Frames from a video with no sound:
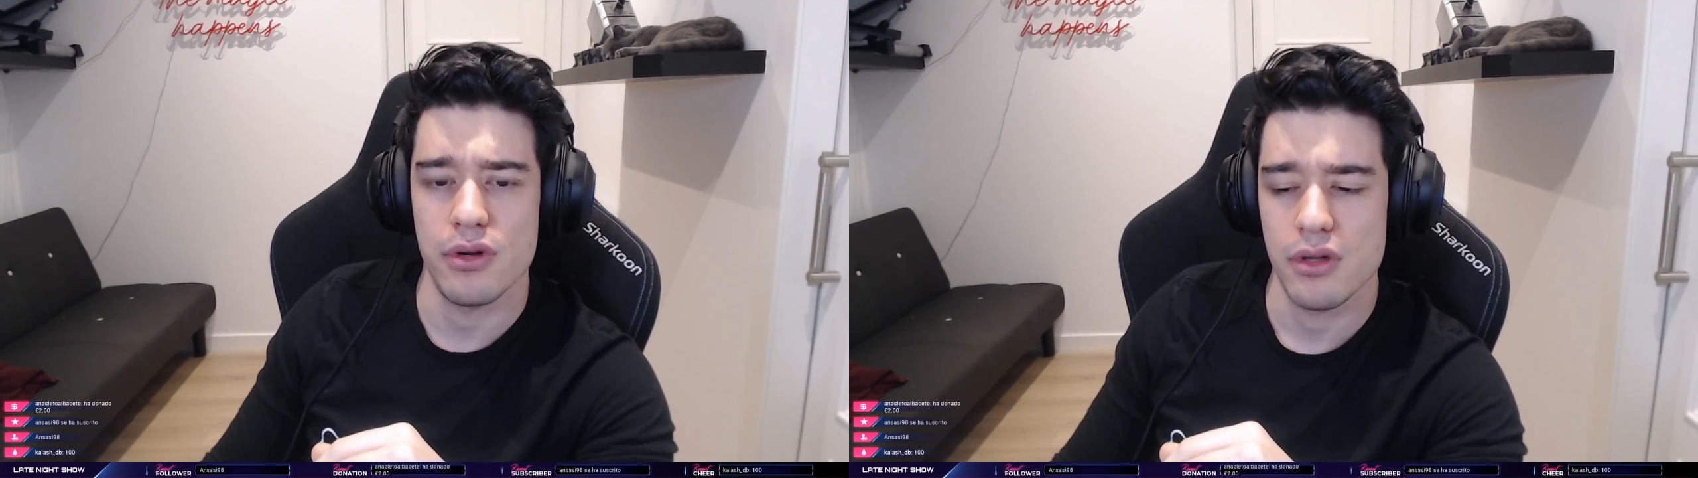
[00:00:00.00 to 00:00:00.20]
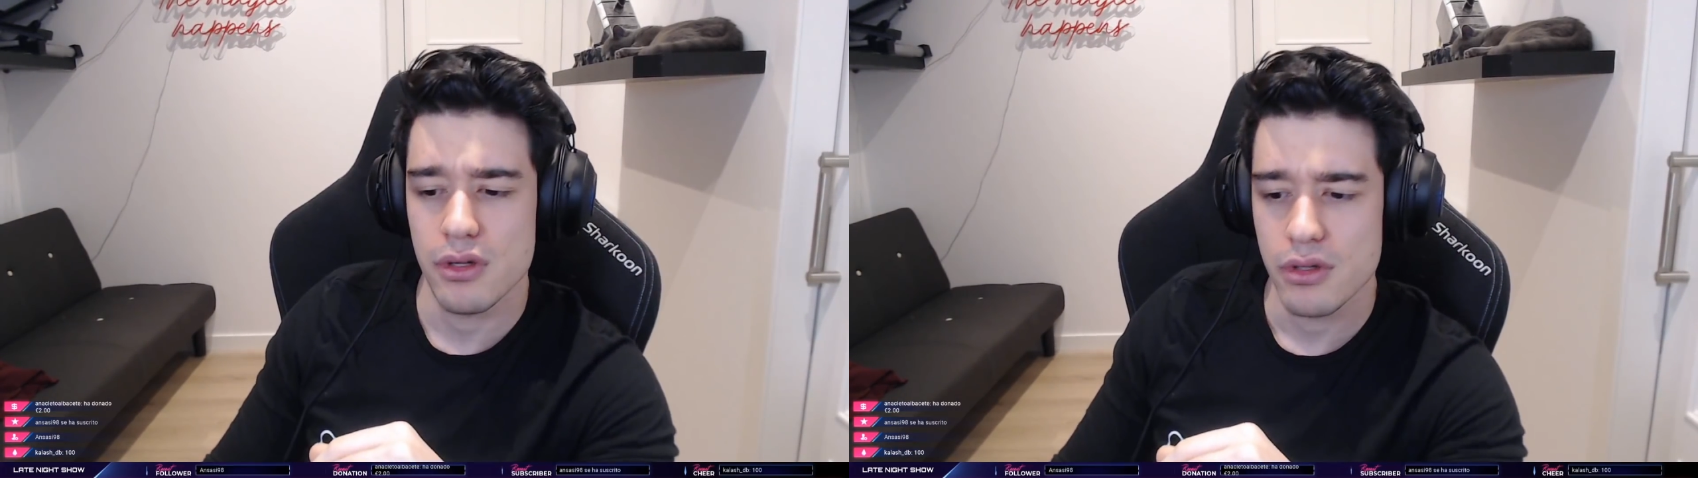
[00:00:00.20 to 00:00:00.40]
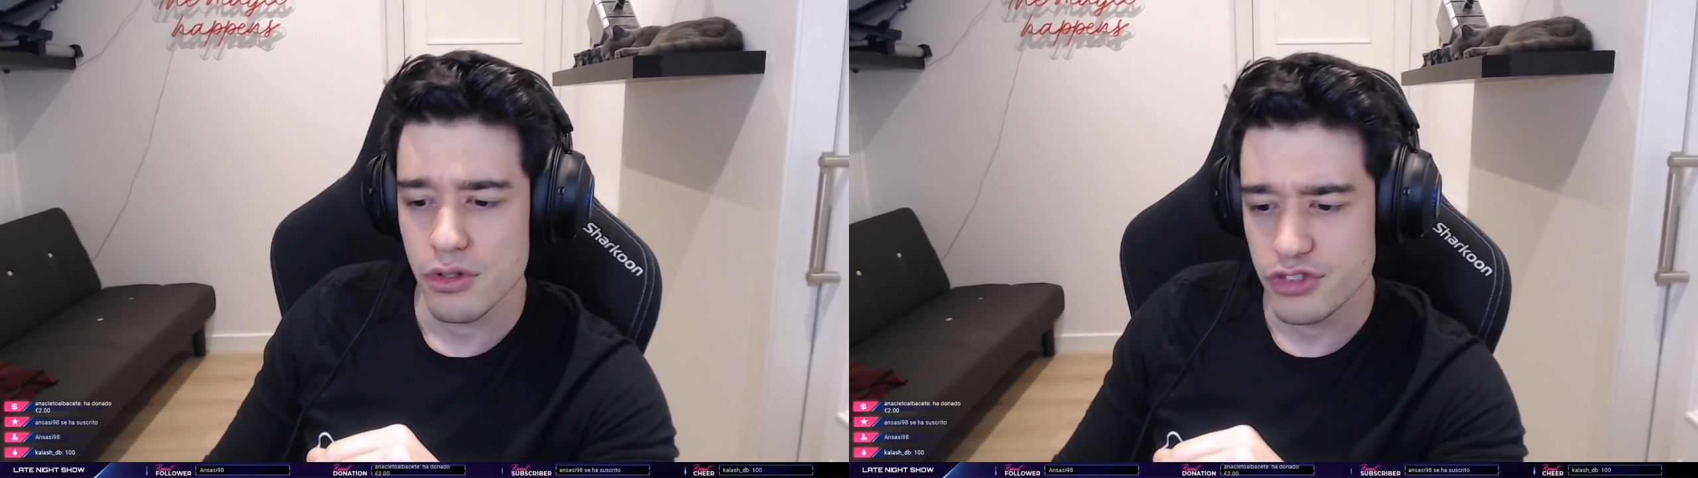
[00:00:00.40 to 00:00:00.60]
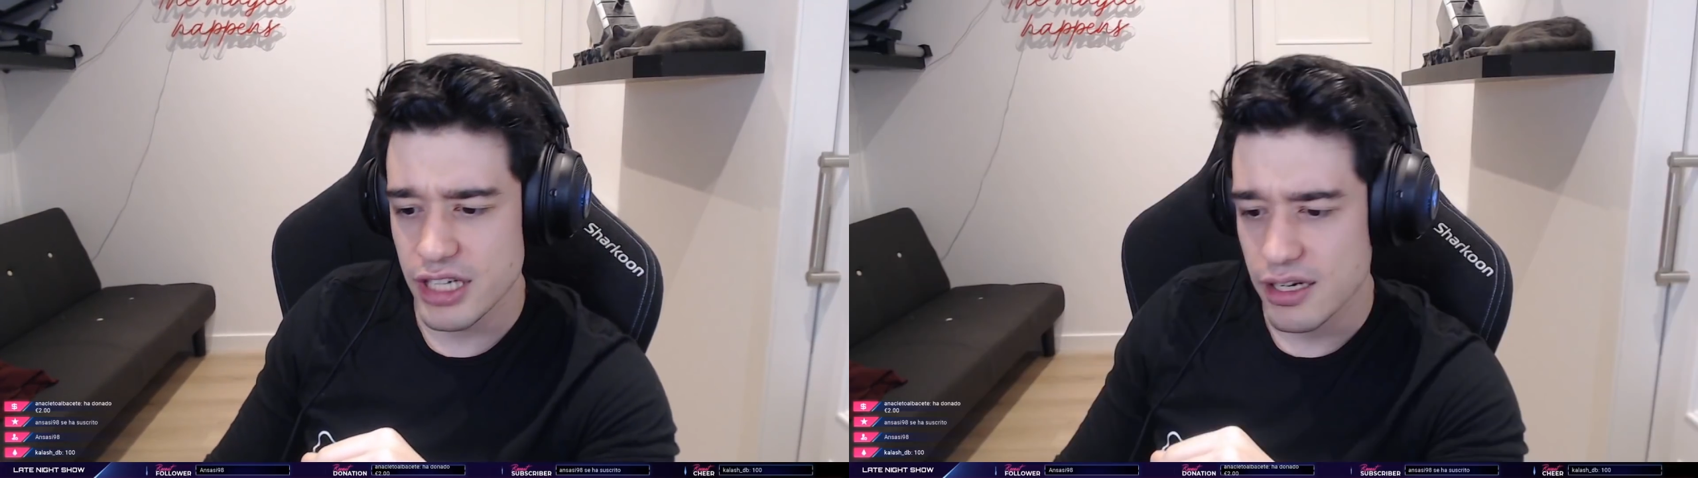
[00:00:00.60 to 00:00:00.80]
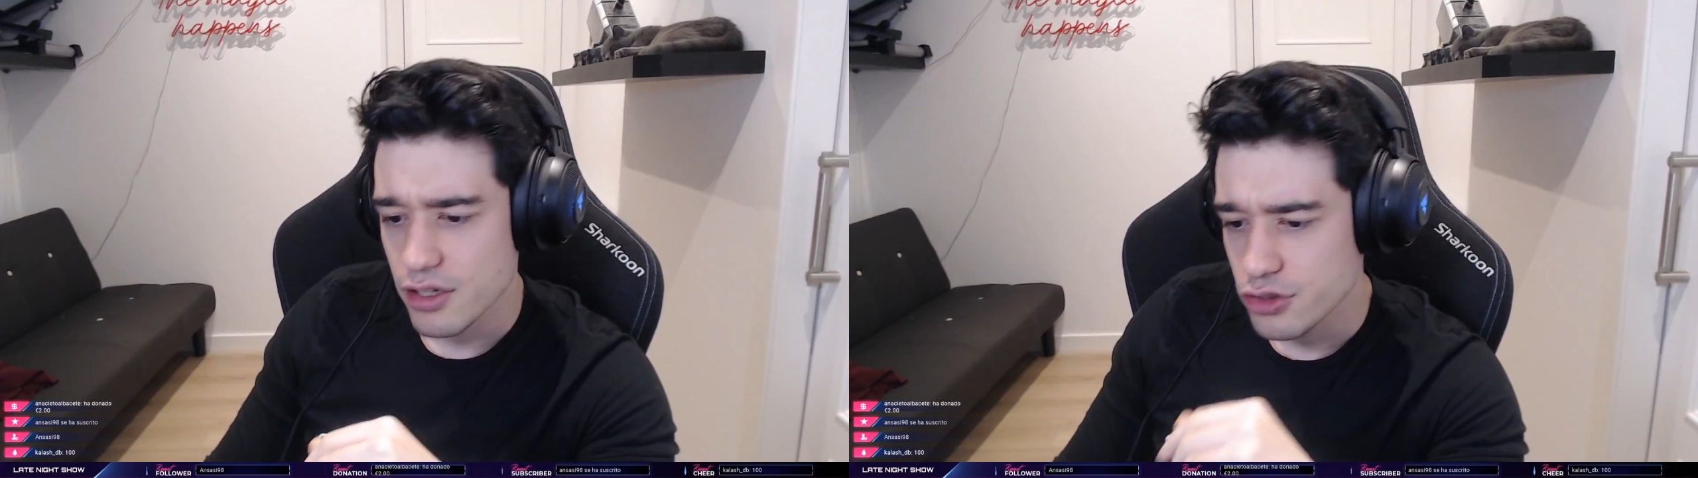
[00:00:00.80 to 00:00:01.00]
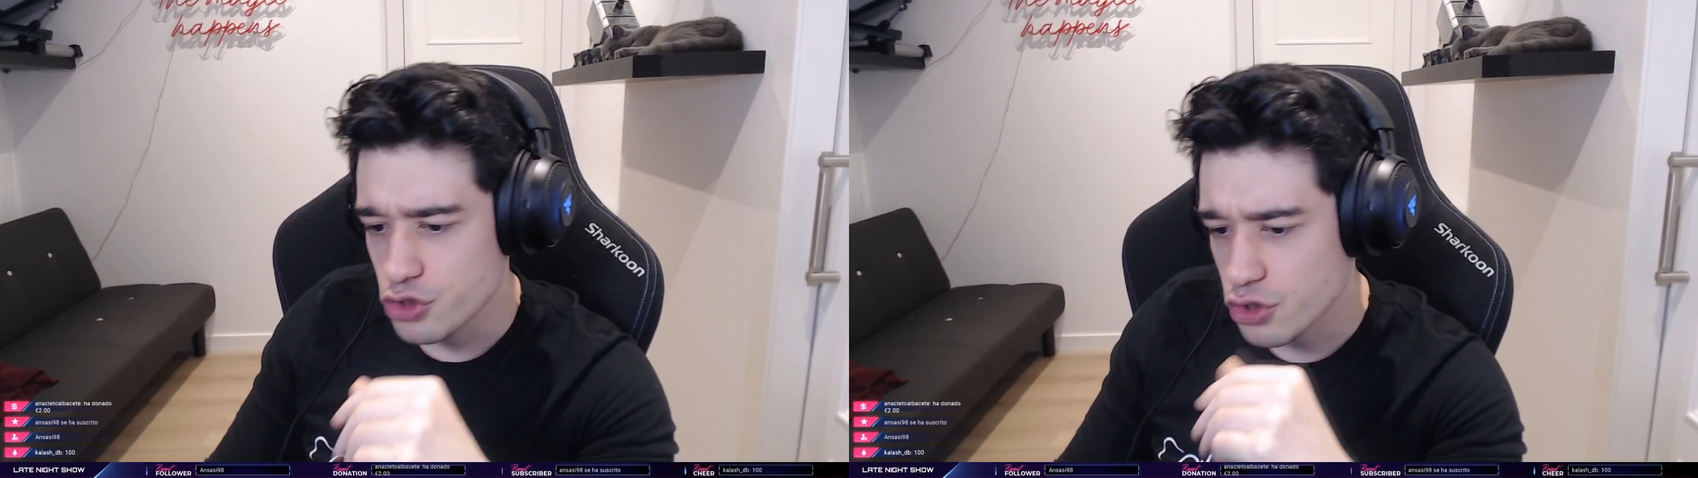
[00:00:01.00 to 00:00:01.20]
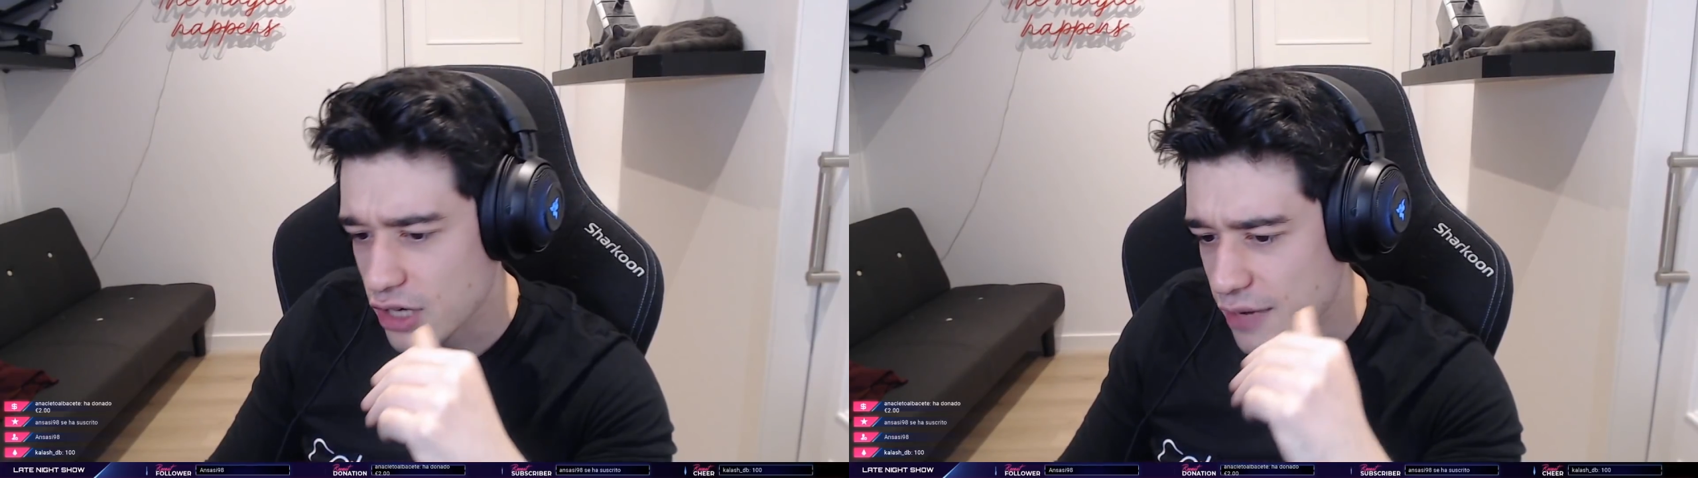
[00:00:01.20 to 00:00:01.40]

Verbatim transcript: O sea, yo creo que